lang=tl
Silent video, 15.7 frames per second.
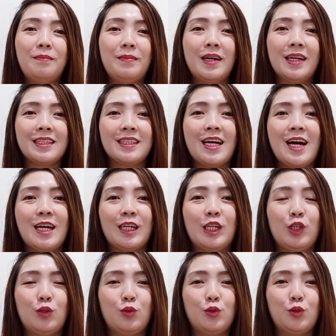back sa aking
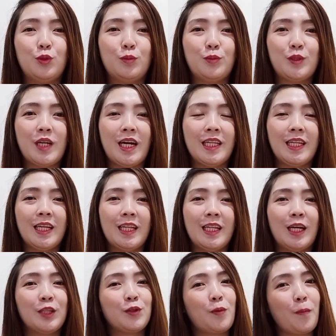YouTube channel at
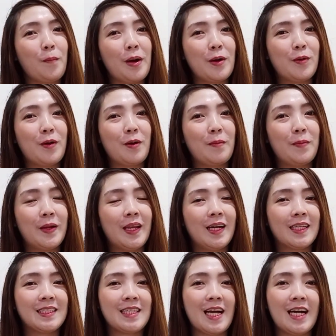kung bago ka pa lang
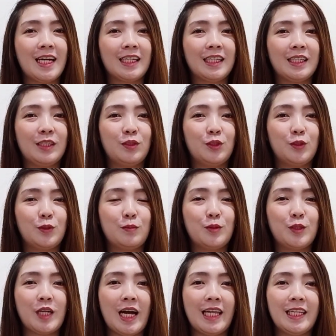sa aking YouTube
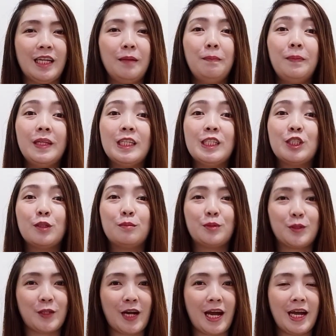channel, please
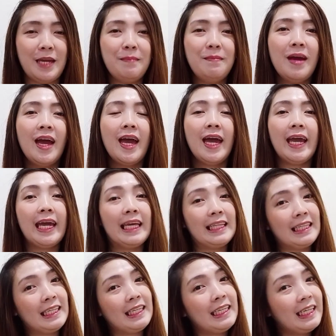subscribe
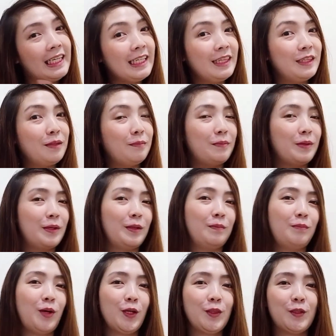and hit the bell
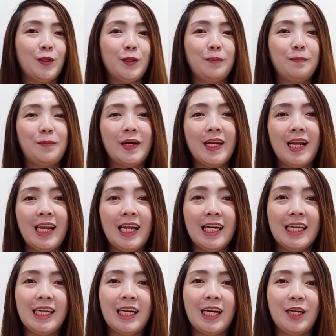button para
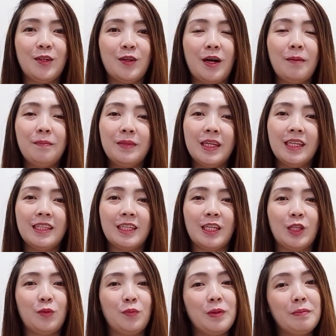lagi kayong updated
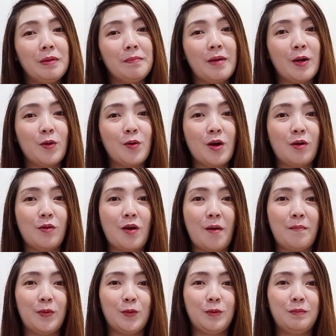kung may bago akong
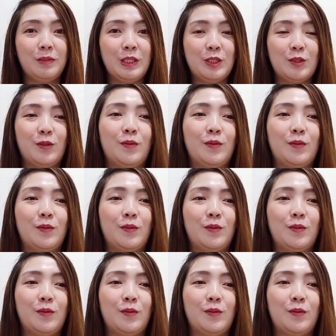upload video.